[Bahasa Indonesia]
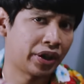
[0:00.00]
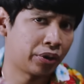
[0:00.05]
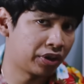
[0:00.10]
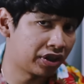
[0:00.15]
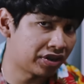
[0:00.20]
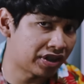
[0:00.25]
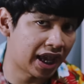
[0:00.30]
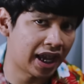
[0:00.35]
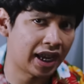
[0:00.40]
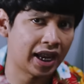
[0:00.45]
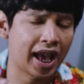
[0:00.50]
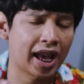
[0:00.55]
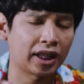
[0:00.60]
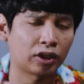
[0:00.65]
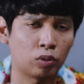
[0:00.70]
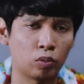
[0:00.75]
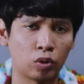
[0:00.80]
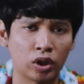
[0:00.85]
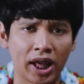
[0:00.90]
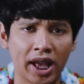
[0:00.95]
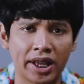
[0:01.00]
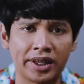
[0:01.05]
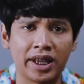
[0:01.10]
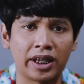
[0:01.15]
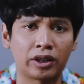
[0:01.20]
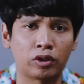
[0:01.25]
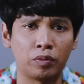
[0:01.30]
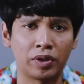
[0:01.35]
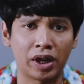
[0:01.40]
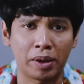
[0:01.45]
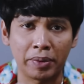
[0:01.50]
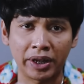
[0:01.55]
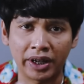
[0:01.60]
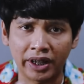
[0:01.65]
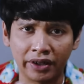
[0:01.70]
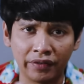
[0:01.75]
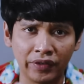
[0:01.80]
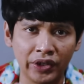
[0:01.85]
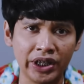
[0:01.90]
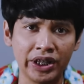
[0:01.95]
kayak gue udah salah, atau mau nanya, atau mau nambahin
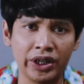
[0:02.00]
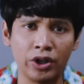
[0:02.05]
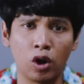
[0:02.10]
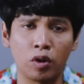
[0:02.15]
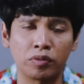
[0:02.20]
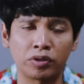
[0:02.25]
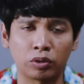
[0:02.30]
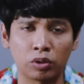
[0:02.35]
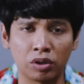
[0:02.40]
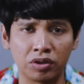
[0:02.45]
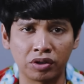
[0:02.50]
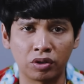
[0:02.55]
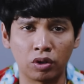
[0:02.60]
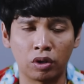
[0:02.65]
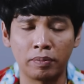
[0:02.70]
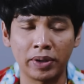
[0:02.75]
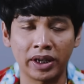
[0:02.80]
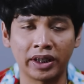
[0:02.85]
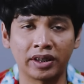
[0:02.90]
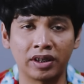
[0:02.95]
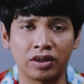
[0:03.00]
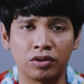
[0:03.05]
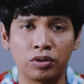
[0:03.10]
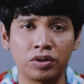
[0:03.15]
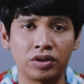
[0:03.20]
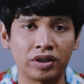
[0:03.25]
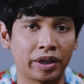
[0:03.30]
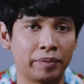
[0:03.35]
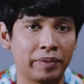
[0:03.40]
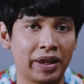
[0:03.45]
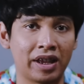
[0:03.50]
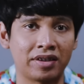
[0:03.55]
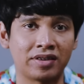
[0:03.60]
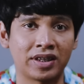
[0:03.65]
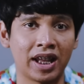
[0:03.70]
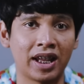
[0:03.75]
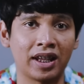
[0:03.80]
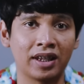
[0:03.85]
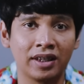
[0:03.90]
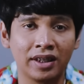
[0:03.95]
di video, bisa tulis di komen, kita diskusi kayak
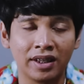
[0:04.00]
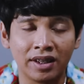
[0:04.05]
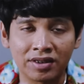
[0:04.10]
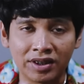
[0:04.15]
biasa.